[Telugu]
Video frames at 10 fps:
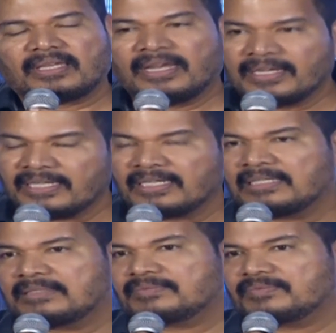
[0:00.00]
ఏంటంటే
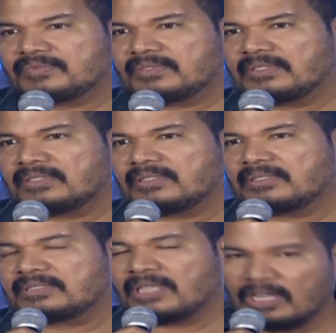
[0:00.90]

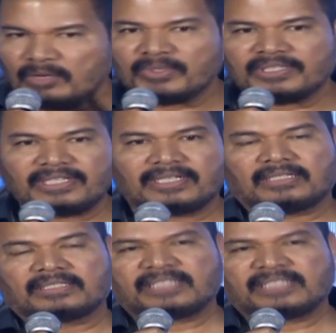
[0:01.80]
చాలామంది ఇక్కడ